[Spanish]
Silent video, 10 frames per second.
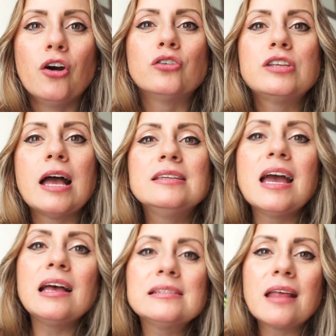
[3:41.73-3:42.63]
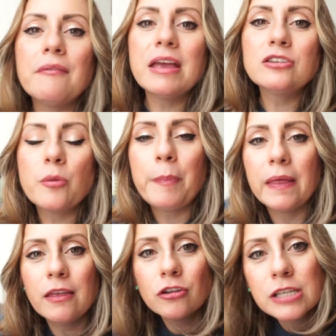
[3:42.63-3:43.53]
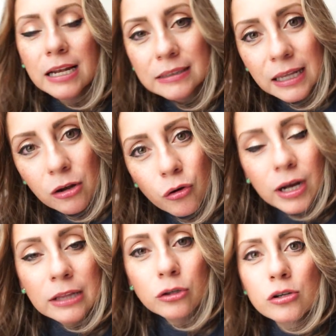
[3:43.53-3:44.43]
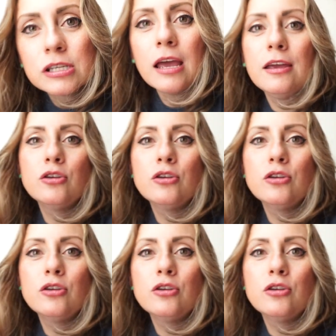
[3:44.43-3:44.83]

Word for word: O sea, ya hasta había hecho pedidos del catálogo 14 y